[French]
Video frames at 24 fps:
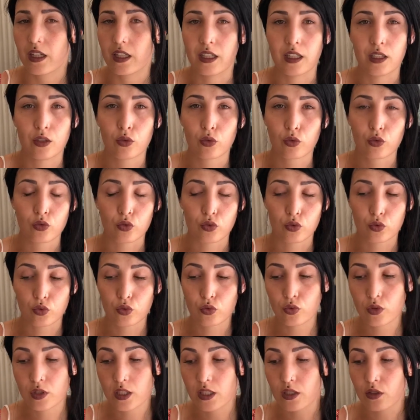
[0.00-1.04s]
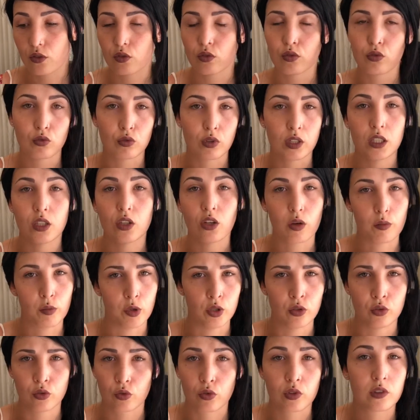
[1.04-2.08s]
et donc du coup il se nourrit
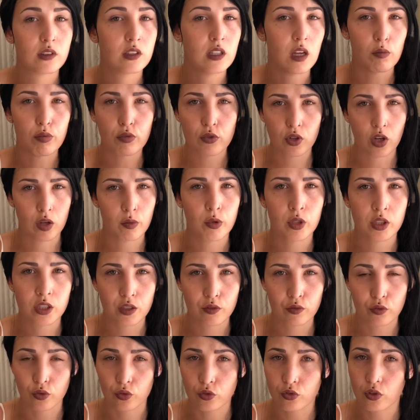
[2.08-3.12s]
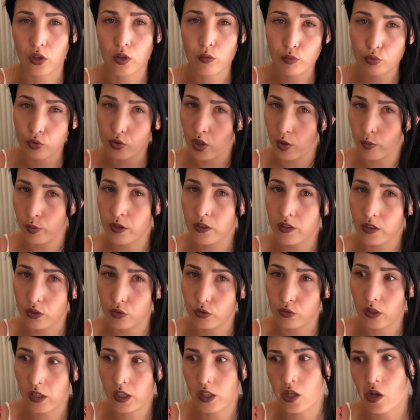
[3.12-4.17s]
d'hormones. Donc s'il n'y a plus d'hormones qui fonctionnent, plus d'hormones
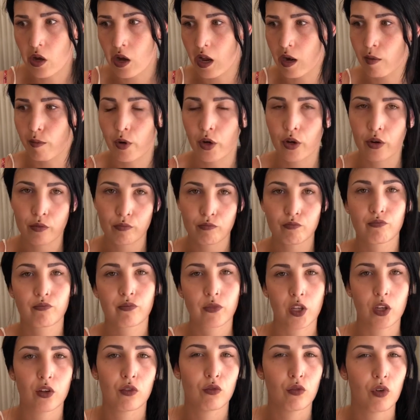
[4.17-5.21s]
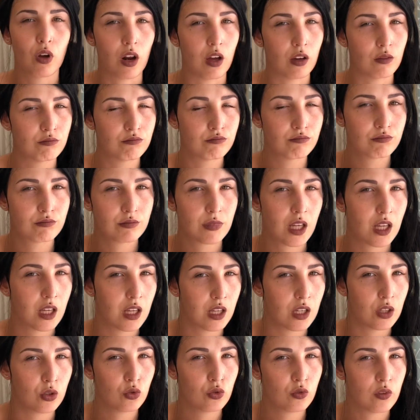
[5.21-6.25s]
sexuelles, normalement, voilà,
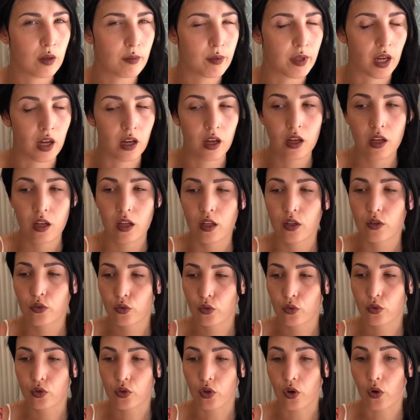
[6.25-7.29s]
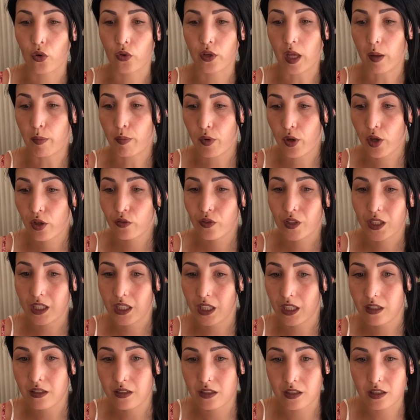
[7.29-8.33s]
tout va bien. Donc euh, on a peur de faire des
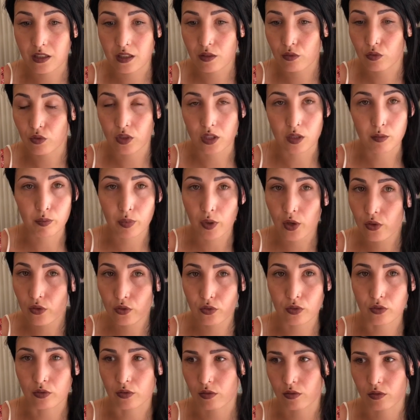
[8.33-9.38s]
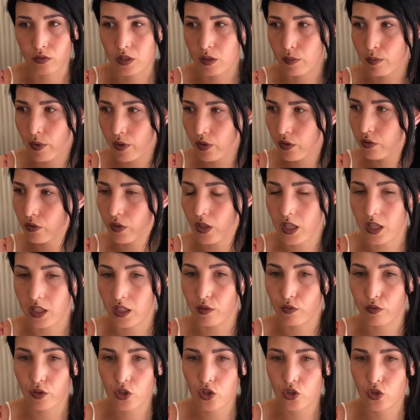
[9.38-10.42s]
récidives, on y pense, on, y pense, voilà, il y a des
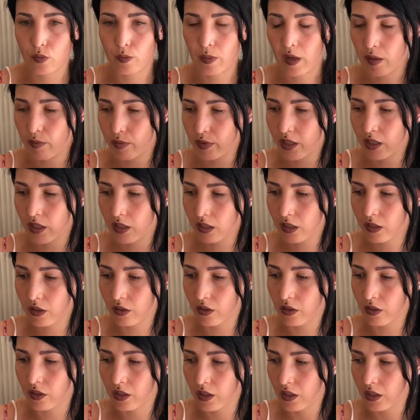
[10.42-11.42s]
fois je suis pas bien